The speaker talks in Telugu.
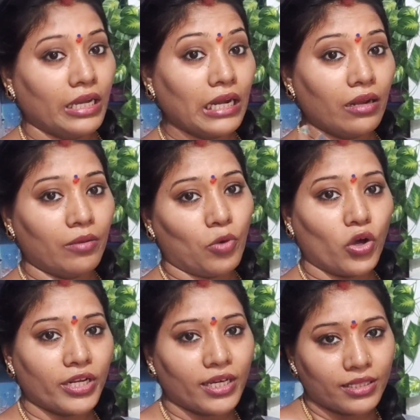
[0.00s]
ఎర్లీ
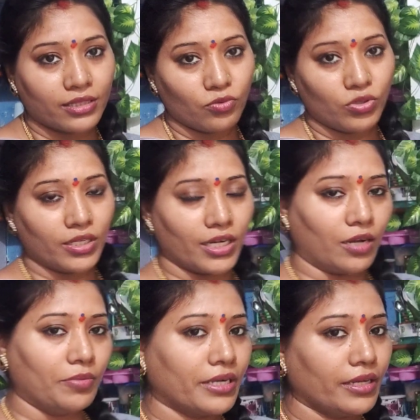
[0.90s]
మార్నింగ్ అంతా ఉంటారు
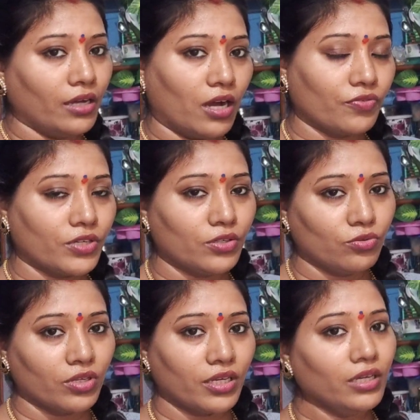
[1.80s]
కాబట్టి
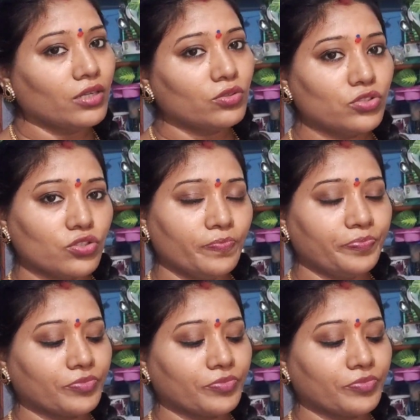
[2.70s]
ఆఫ్టర్నూన్కి కొంచెం